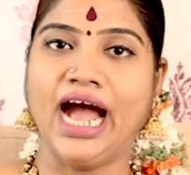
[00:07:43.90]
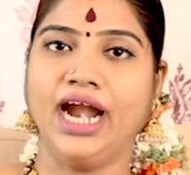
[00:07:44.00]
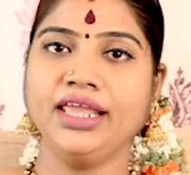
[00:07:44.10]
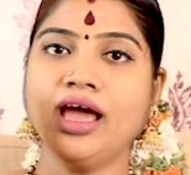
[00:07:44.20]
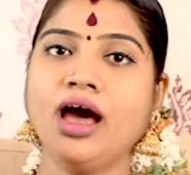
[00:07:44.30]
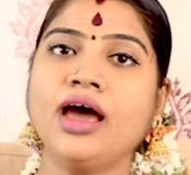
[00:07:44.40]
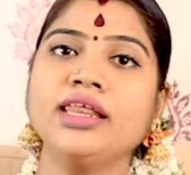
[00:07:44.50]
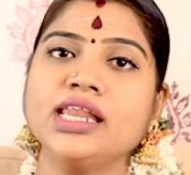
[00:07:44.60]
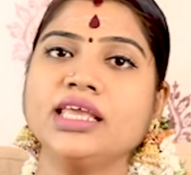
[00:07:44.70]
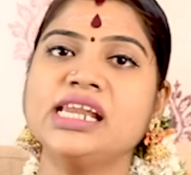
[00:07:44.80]

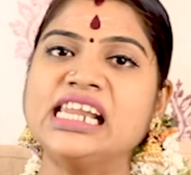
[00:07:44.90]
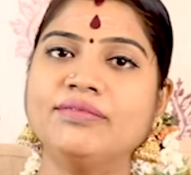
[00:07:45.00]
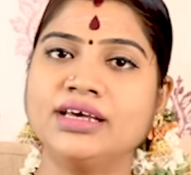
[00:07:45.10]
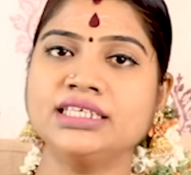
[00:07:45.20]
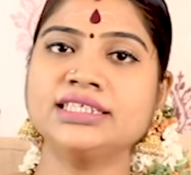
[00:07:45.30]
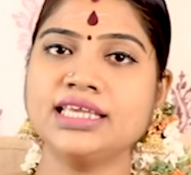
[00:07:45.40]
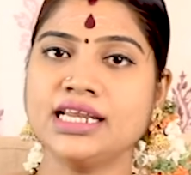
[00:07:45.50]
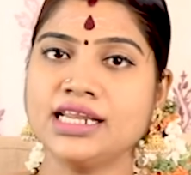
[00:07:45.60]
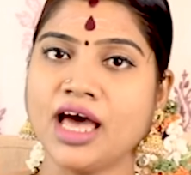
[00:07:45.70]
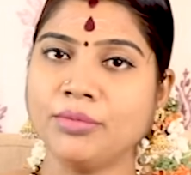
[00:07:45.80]
அடியார் என்கின்ற
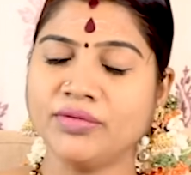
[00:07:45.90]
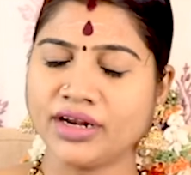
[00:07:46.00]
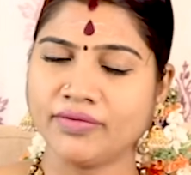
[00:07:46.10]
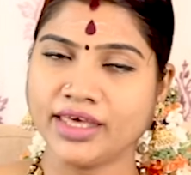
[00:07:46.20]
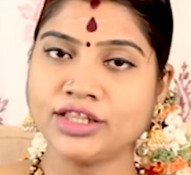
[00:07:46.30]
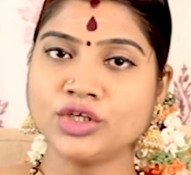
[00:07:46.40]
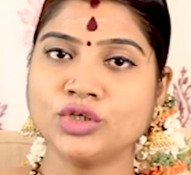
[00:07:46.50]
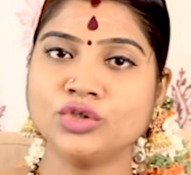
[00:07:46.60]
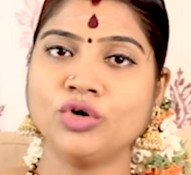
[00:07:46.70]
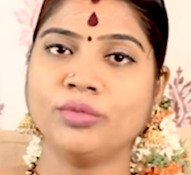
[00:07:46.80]
வரிசையில் நாம் இவரை
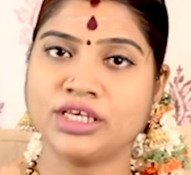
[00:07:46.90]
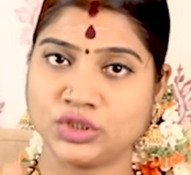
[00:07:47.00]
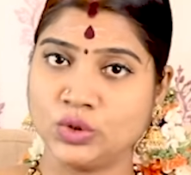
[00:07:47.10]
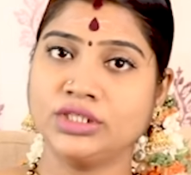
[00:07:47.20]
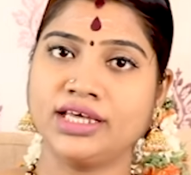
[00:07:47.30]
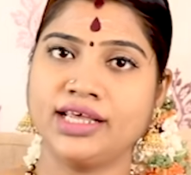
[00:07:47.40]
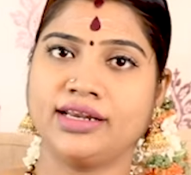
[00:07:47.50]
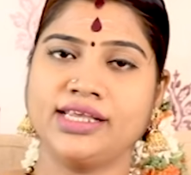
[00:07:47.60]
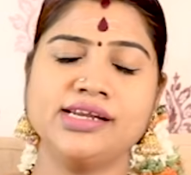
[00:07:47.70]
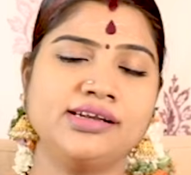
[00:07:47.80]
வைத்திருந்தோமே
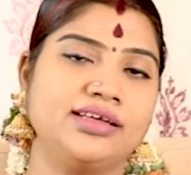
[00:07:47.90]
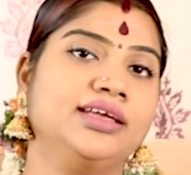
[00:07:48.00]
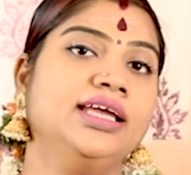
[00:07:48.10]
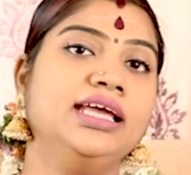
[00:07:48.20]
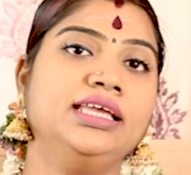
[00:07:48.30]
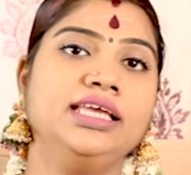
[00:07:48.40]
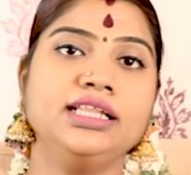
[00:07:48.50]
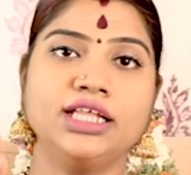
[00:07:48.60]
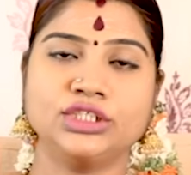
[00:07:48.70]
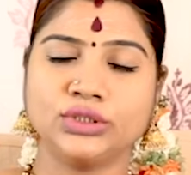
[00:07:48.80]
சுந்தரர் என்று
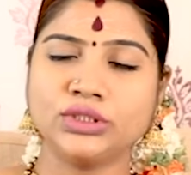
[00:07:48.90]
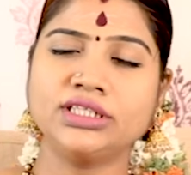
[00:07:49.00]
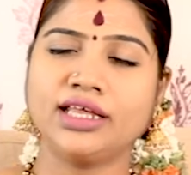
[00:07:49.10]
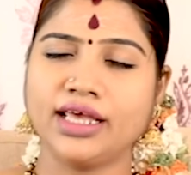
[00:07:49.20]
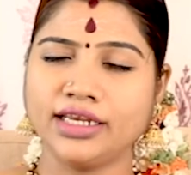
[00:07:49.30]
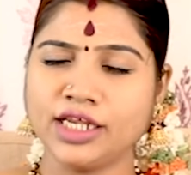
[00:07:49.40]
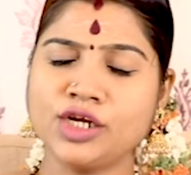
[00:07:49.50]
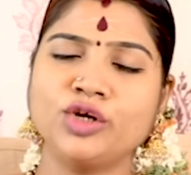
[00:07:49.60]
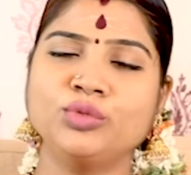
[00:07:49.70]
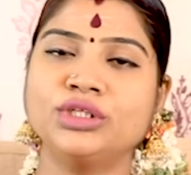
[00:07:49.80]
இந்த சுந்தரர்
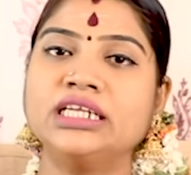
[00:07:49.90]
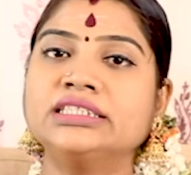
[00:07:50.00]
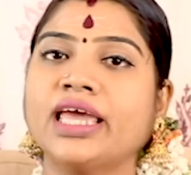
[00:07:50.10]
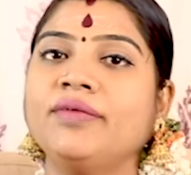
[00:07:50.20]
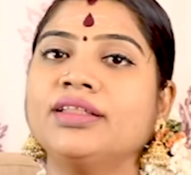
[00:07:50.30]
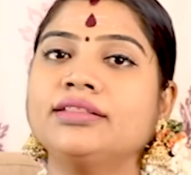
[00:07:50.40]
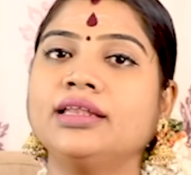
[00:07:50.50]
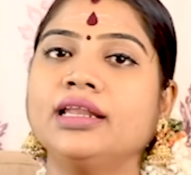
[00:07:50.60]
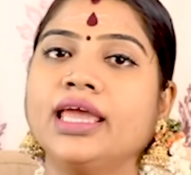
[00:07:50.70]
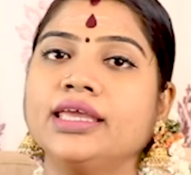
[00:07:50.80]
இன்று முதல்
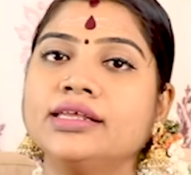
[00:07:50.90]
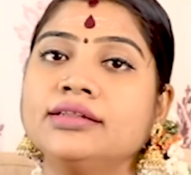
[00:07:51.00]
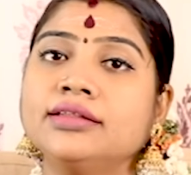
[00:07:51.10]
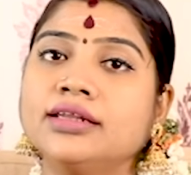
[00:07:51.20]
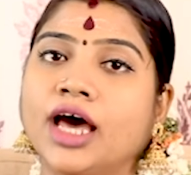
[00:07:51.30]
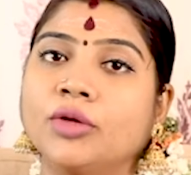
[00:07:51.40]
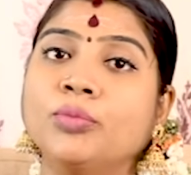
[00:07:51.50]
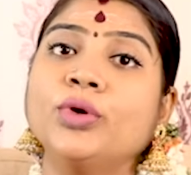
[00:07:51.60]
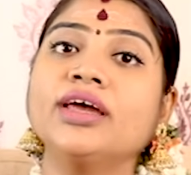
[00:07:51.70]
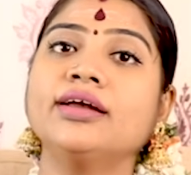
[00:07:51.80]
சைவத்திலே இருந்து நான்
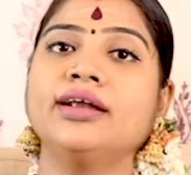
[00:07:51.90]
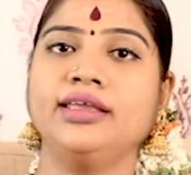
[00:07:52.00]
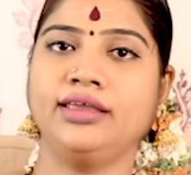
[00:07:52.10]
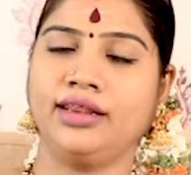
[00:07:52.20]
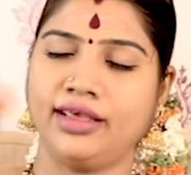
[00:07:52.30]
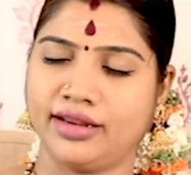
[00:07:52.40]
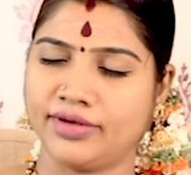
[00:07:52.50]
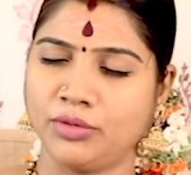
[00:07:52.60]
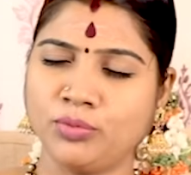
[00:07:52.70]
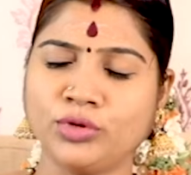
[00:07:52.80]
புறக்கணிக்கிறேன்
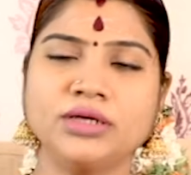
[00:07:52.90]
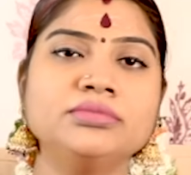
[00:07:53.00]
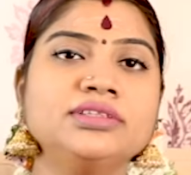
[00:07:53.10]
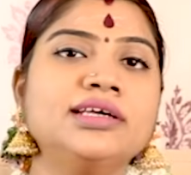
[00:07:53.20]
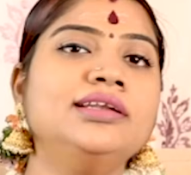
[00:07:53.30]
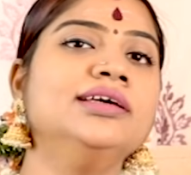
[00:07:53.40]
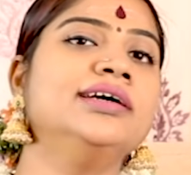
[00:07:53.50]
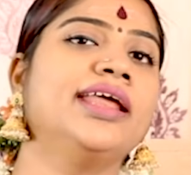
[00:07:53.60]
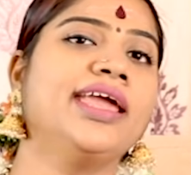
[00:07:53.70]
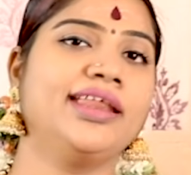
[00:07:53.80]
அவரை புறம்
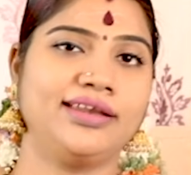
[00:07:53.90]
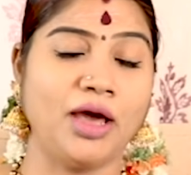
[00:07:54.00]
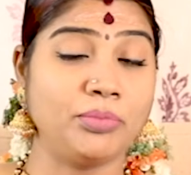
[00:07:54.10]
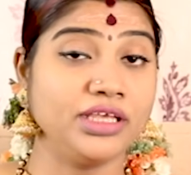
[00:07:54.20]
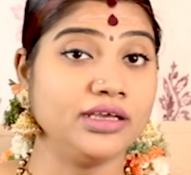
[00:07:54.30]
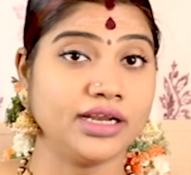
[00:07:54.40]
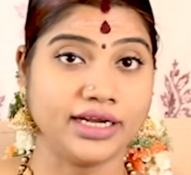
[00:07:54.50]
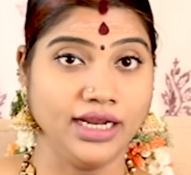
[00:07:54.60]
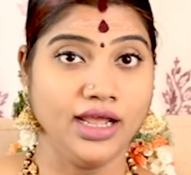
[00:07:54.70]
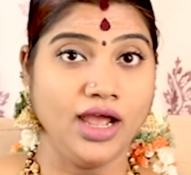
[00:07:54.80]
தள்ளுகிறேன் அப்படிங்கிறார்